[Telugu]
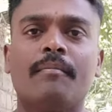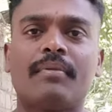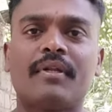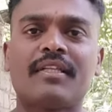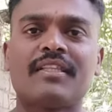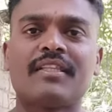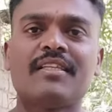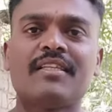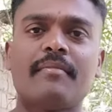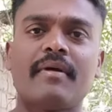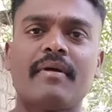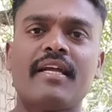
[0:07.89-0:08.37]

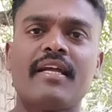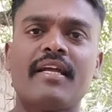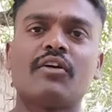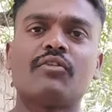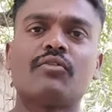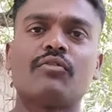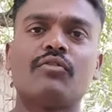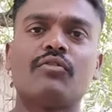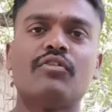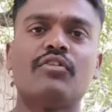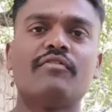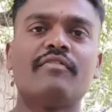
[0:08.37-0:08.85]
ప్రతి
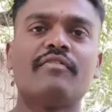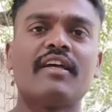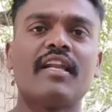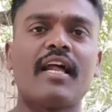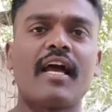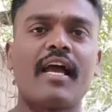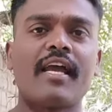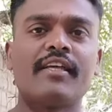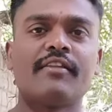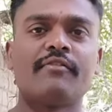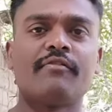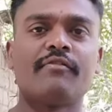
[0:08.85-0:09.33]
మహిళకు రెండు వేల
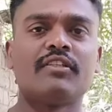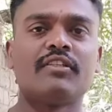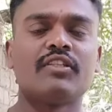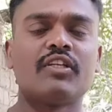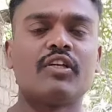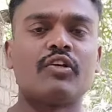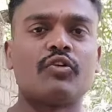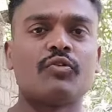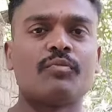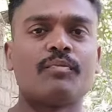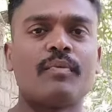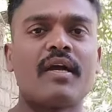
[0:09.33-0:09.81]
ఐదు
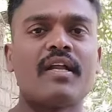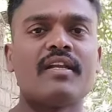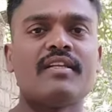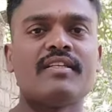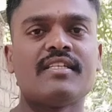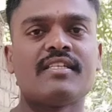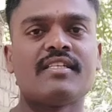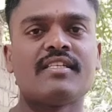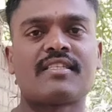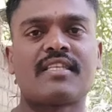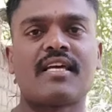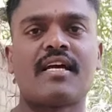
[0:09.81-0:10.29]
వందల రూపాయలు
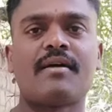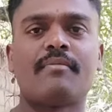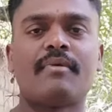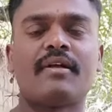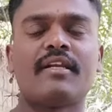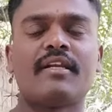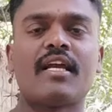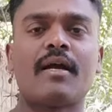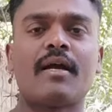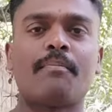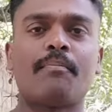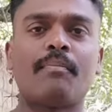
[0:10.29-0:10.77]

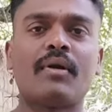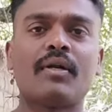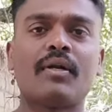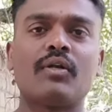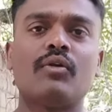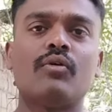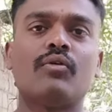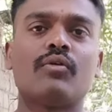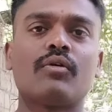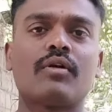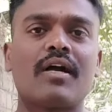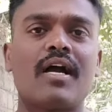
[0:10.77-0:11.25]
ఇస్తామని
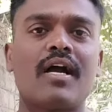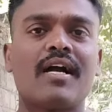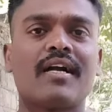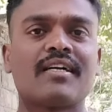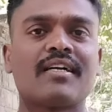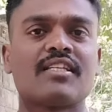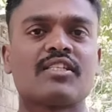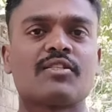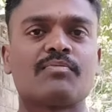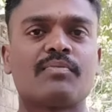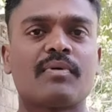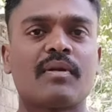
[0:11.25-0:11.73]
అప్పట్లో
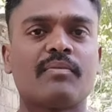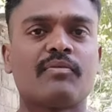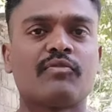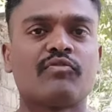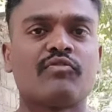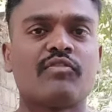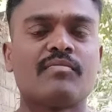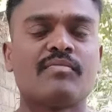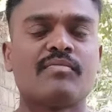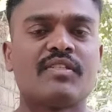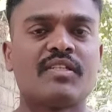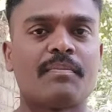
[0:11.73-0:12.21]
కాంగ్రెస్
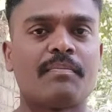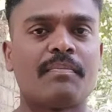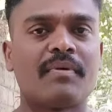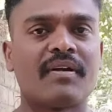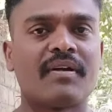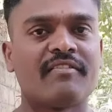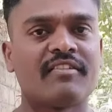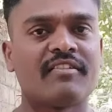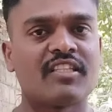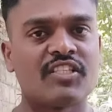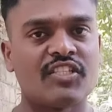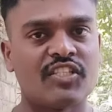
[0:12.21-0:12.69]
ప్రభుత్వం
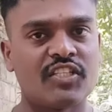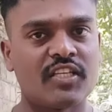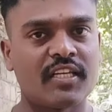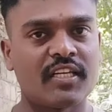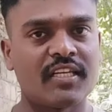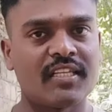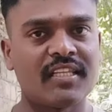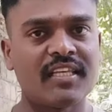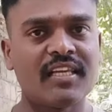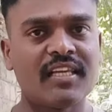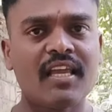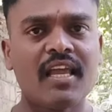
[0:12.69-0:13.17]
చెప్పడం అయితే
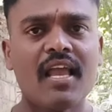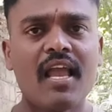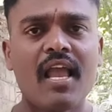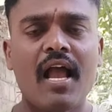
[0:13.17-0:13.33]
జరిగింది